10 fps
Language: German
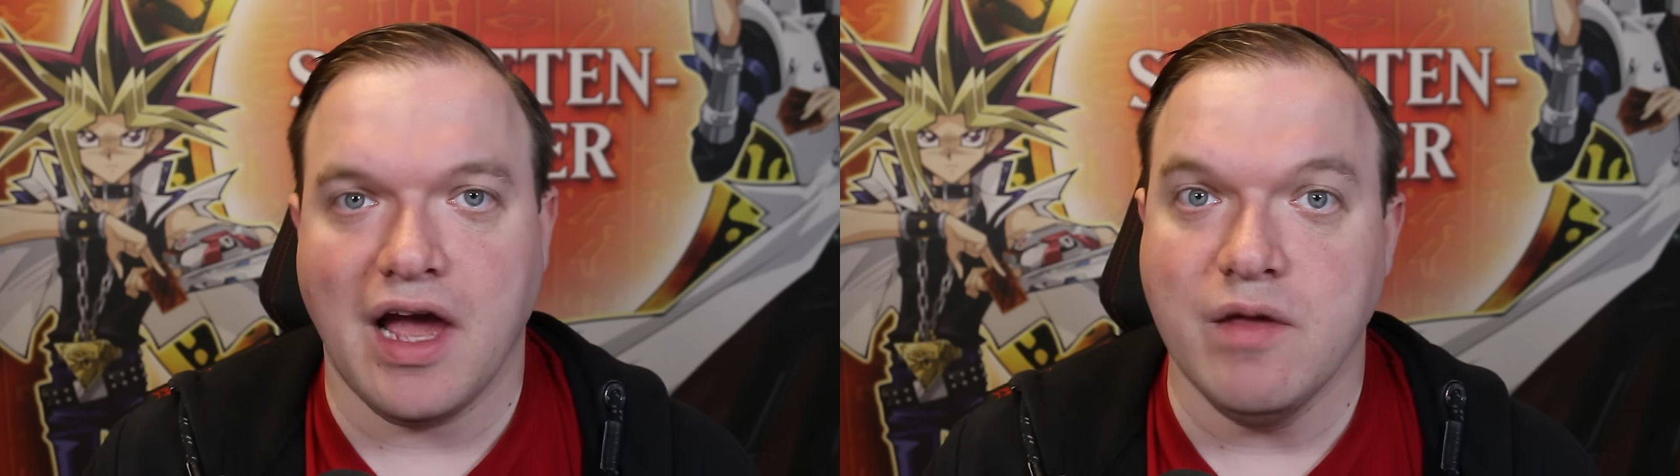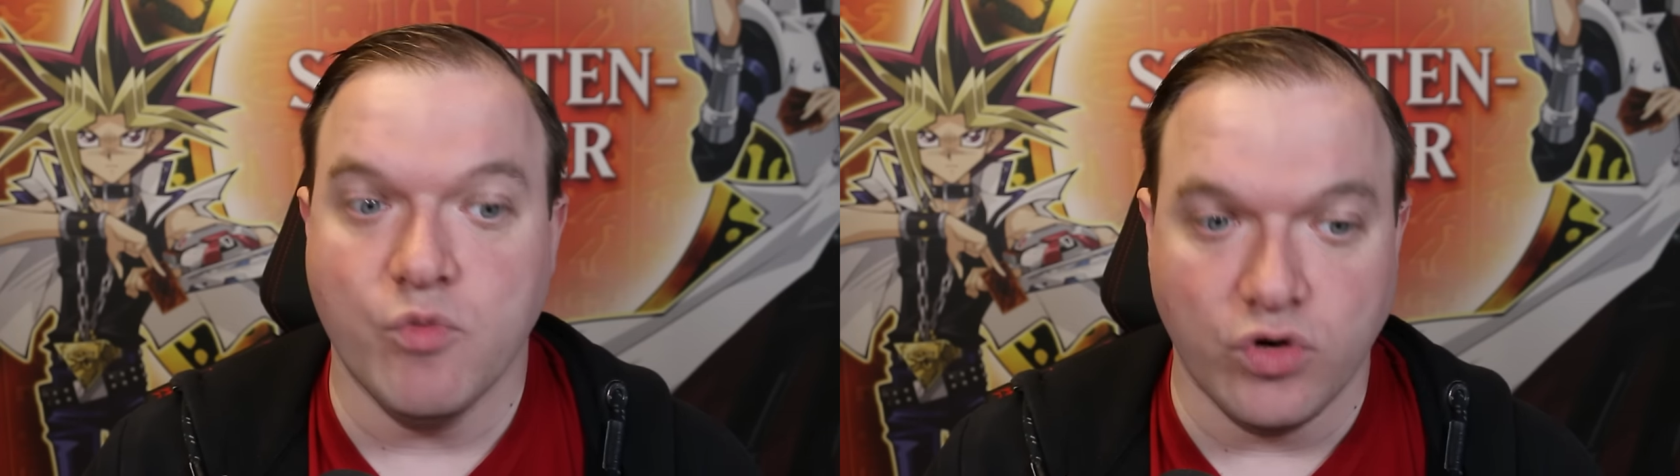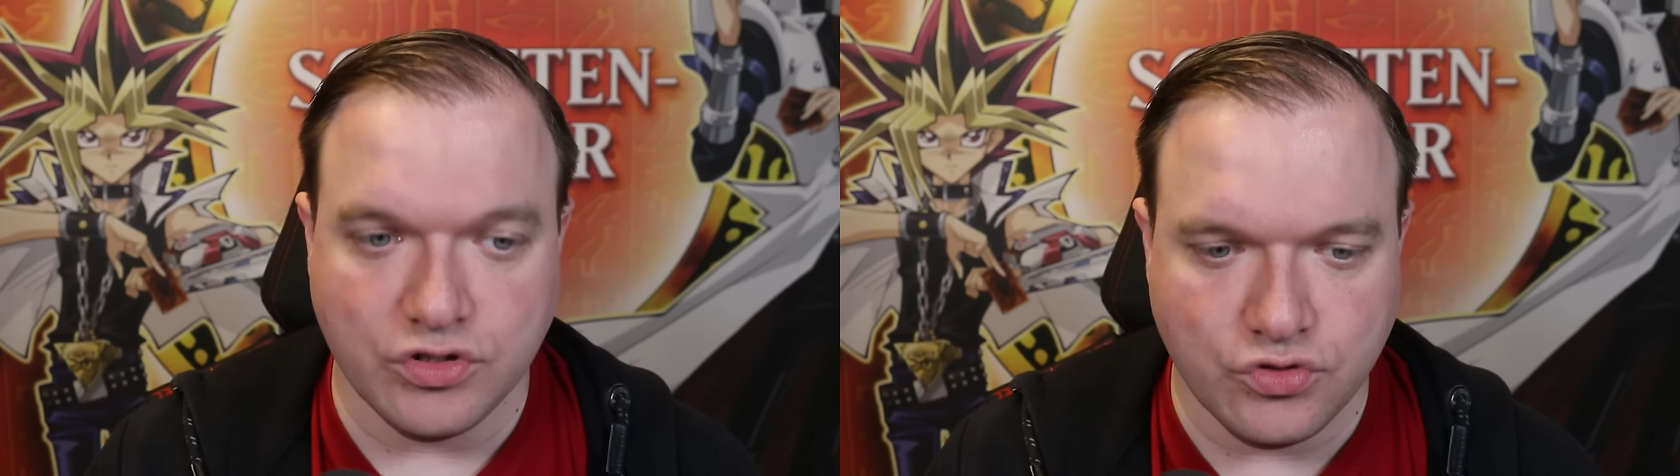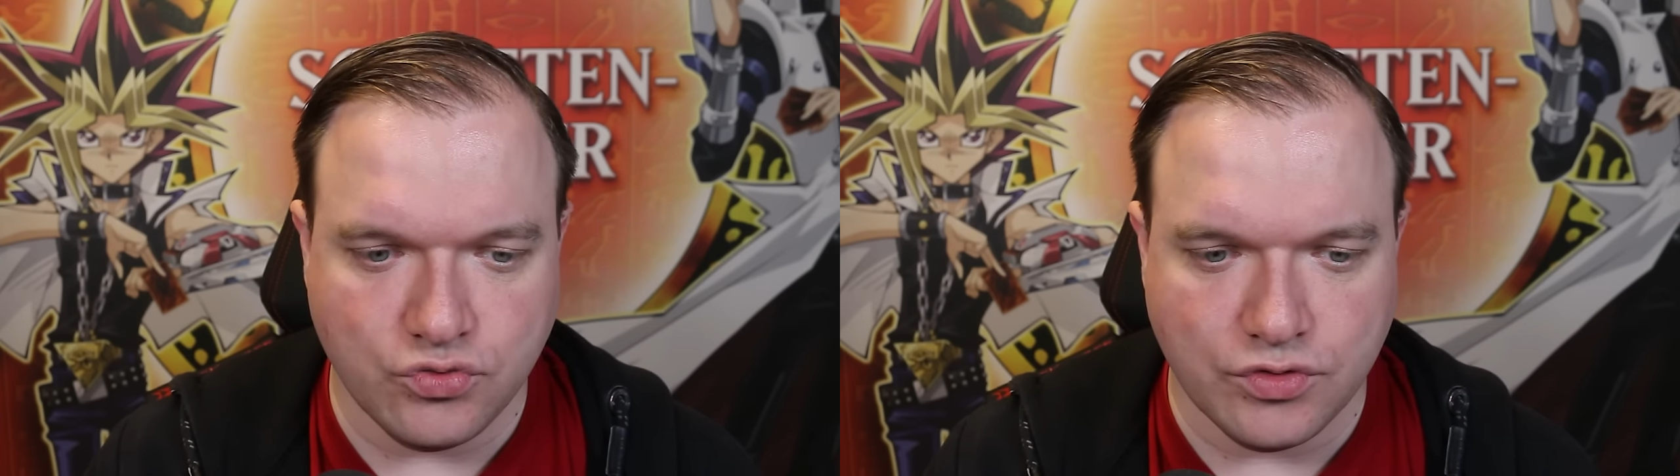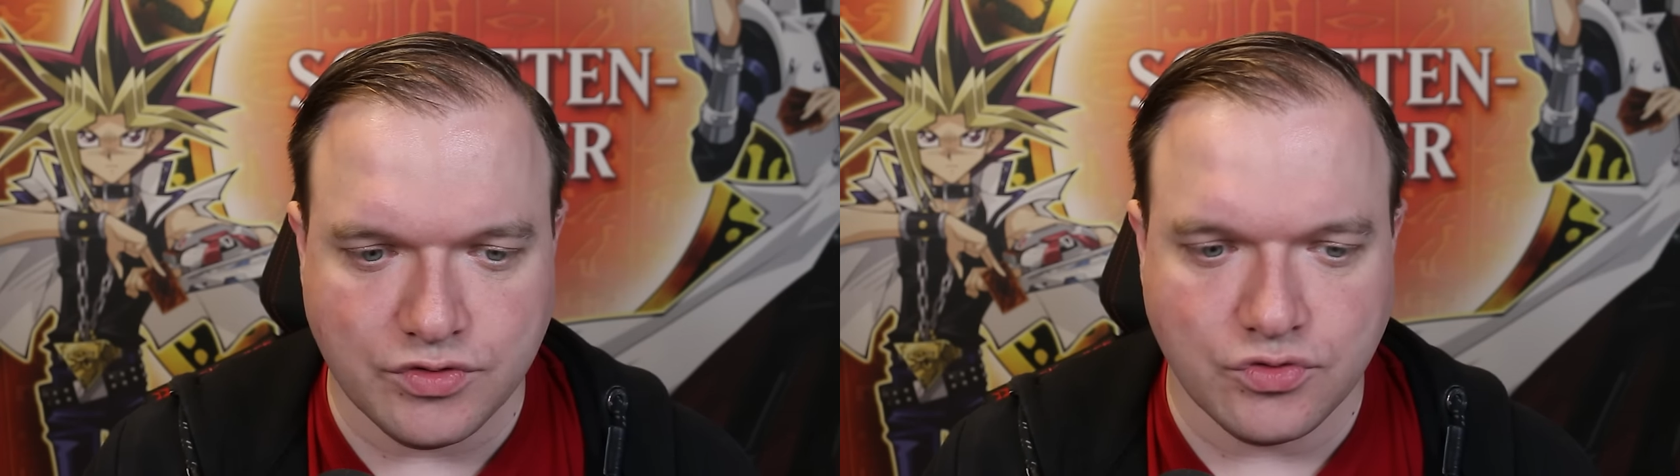einen Monat zu
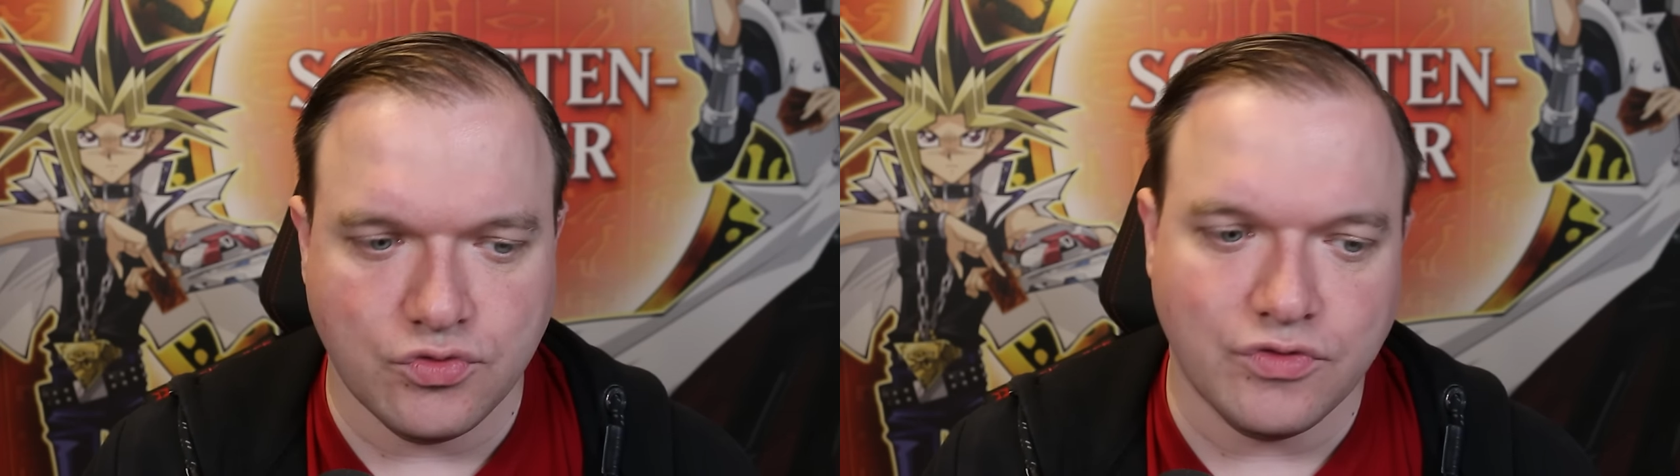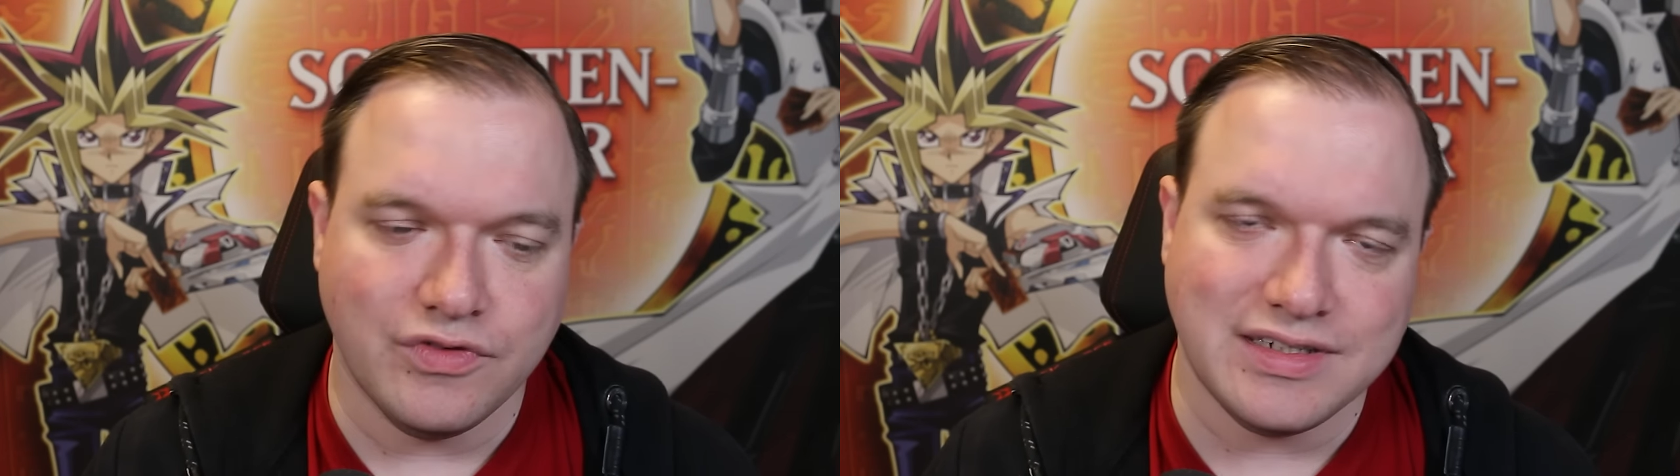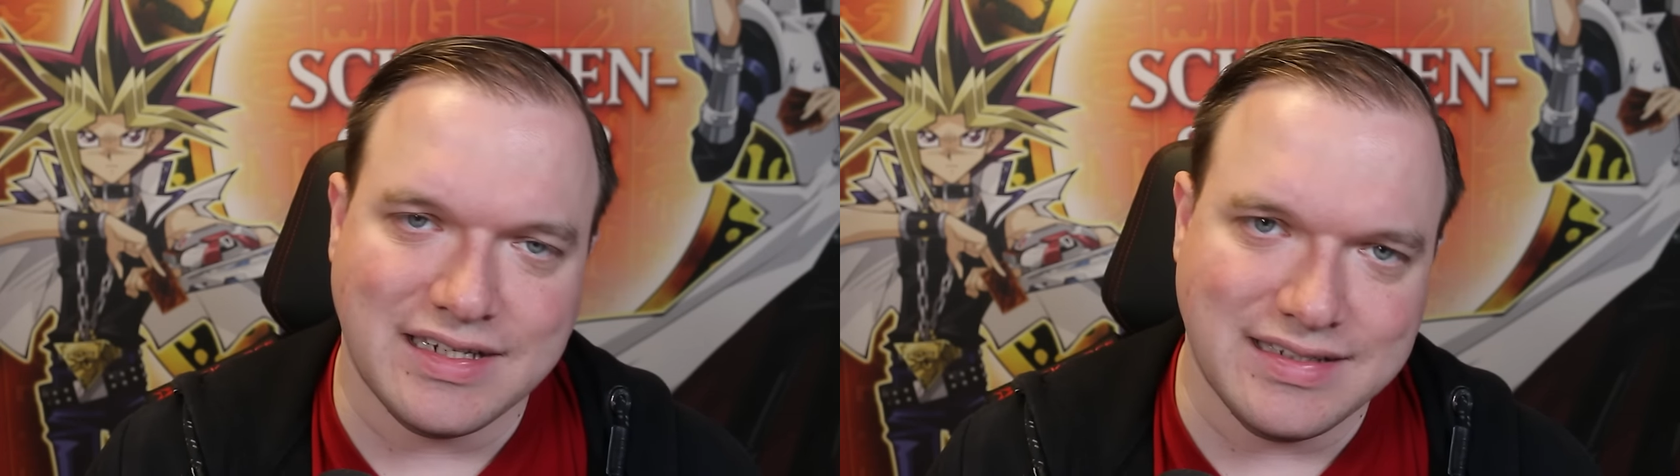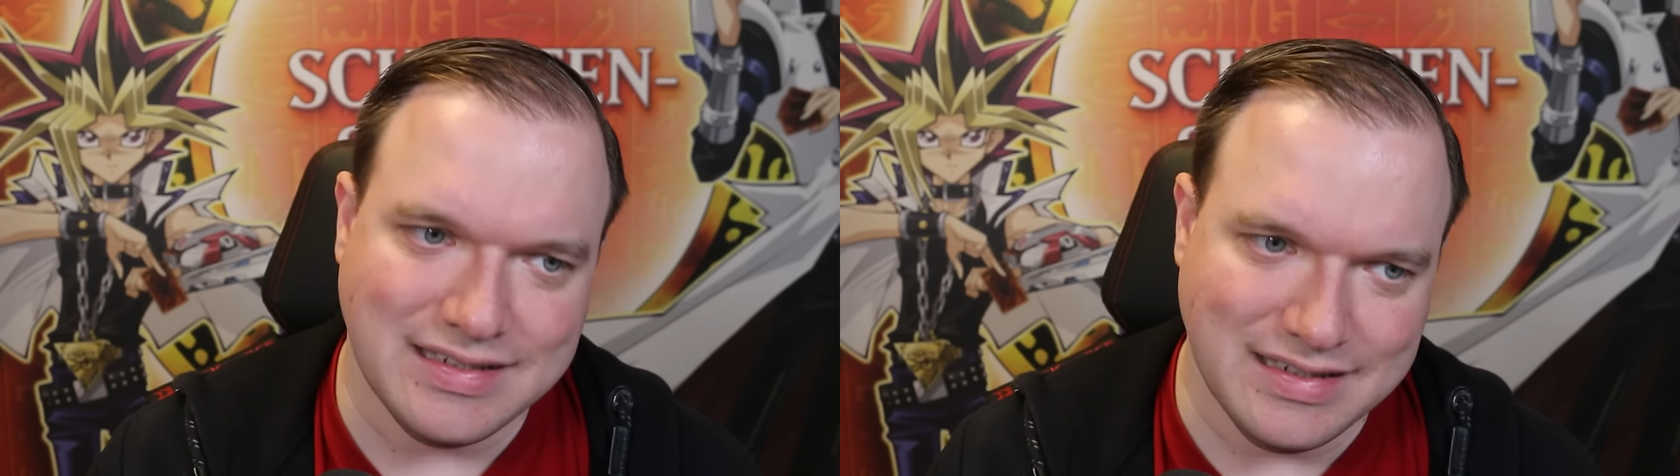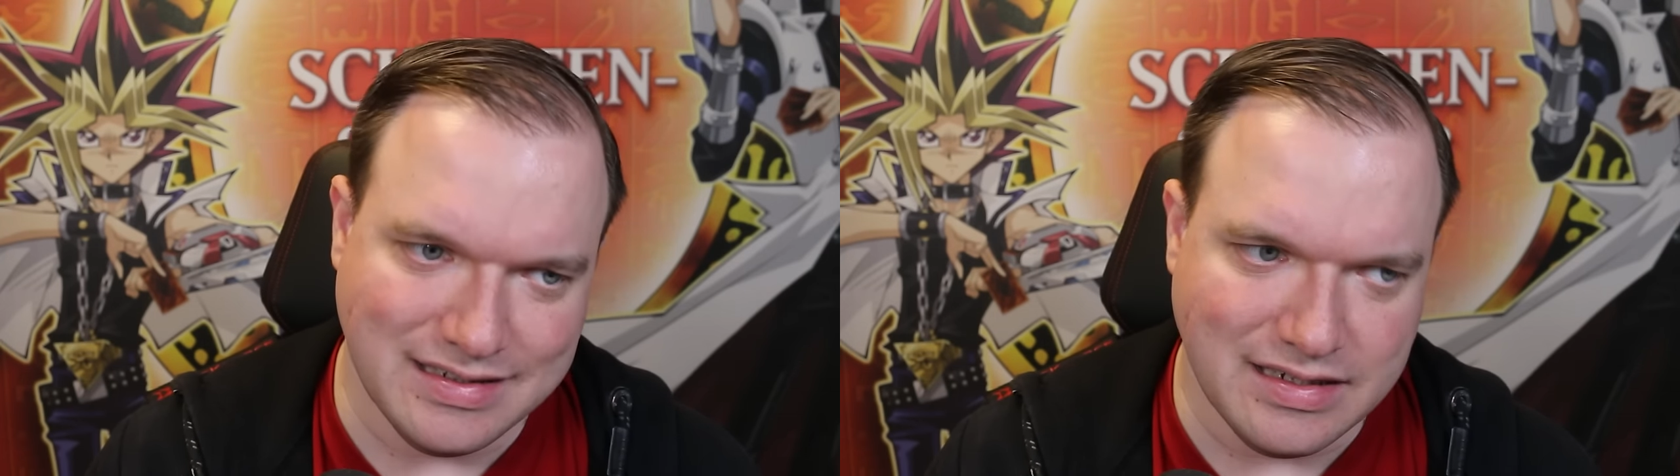tun und zu gucken, wie das
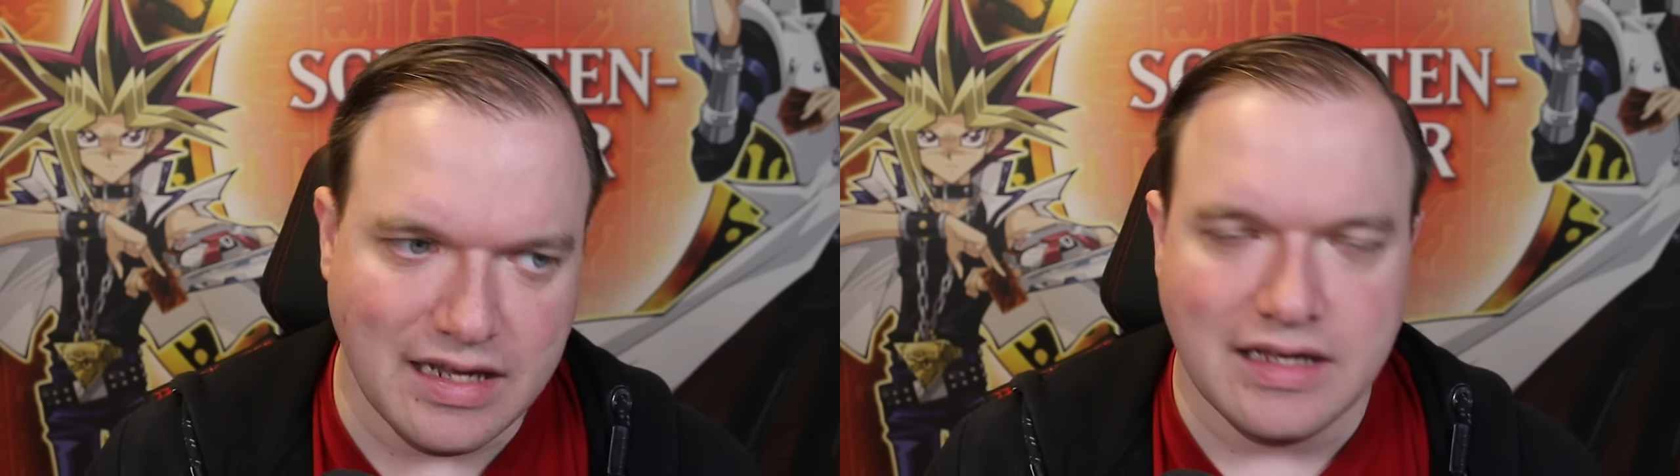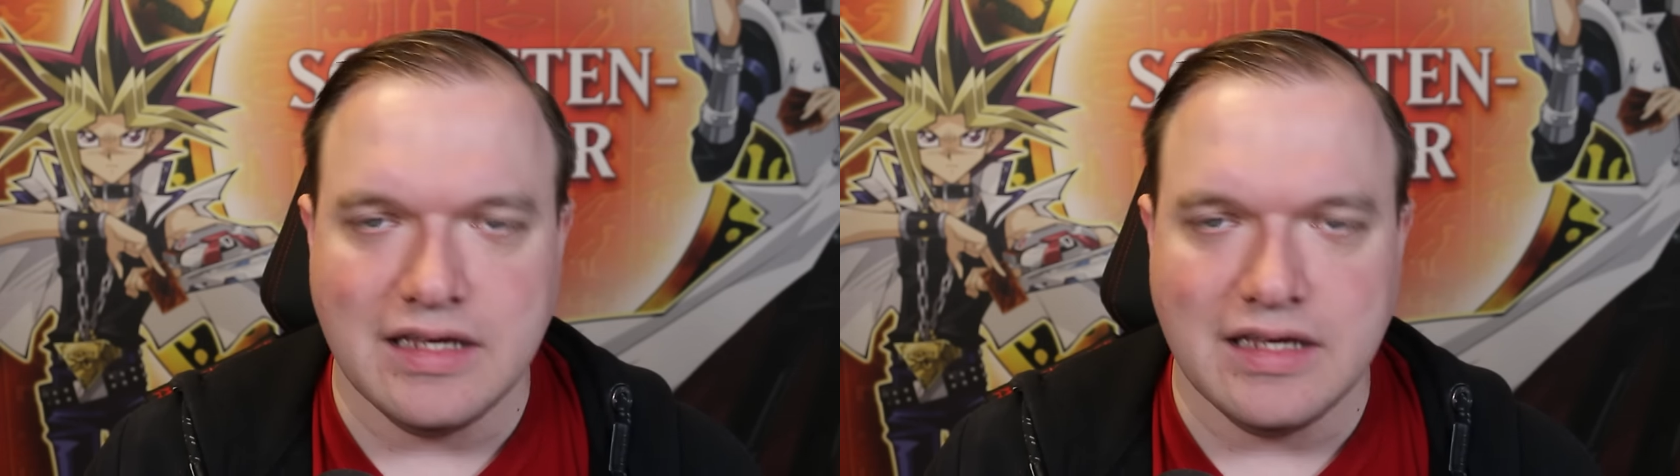Ganze ist.